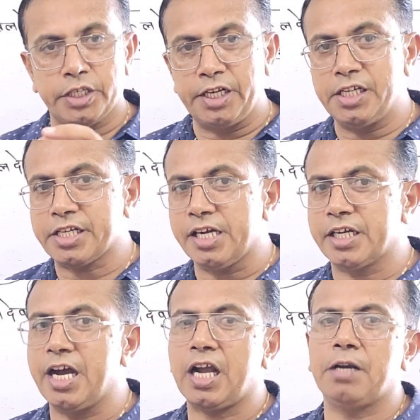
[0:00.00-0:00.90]
चंगेज खां
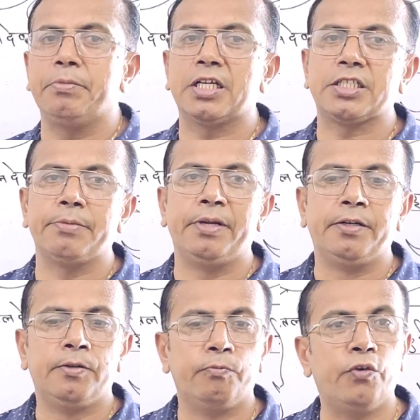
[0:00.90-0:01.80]
के आक्रमण के
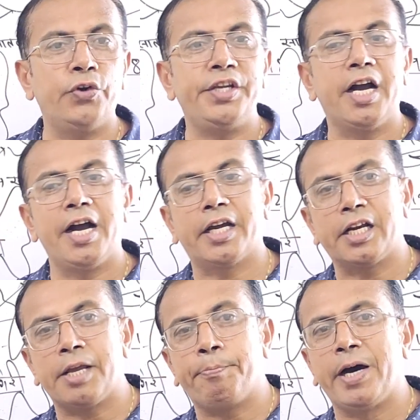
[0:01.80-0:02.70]
समय वो यहाँ आकर के